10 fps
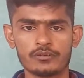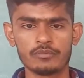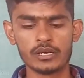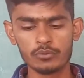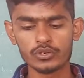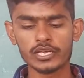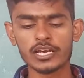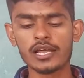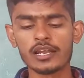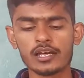बेटा बुक
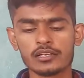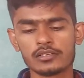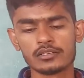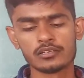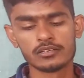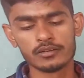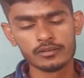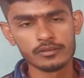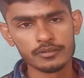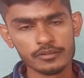निकालना
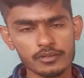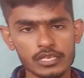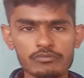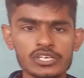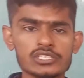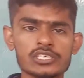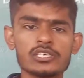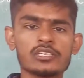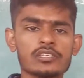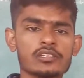ईवीएस e की
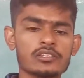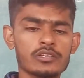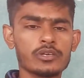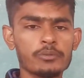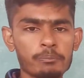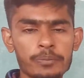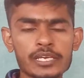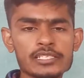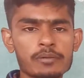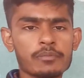पेज
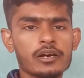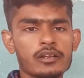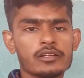नंबर